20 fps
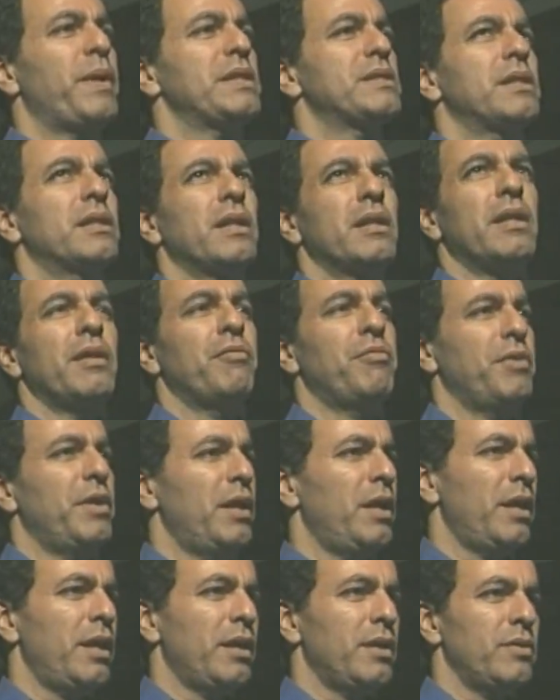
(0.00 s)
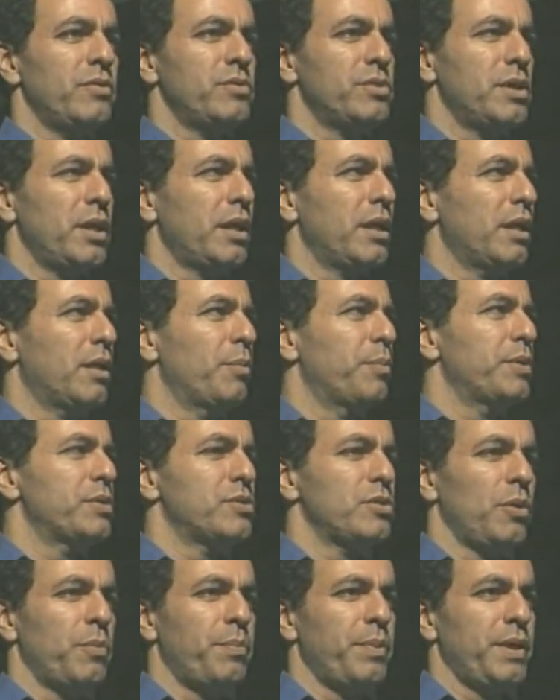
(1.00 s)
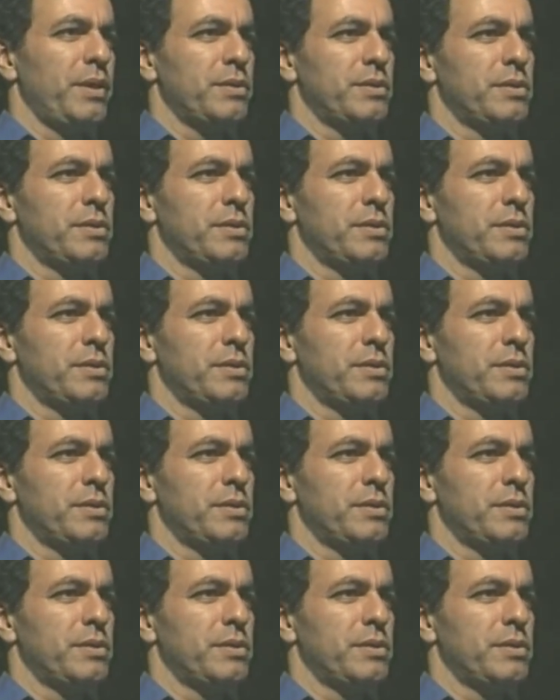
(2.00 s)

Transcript: Mas antes disso, o diretor quer que os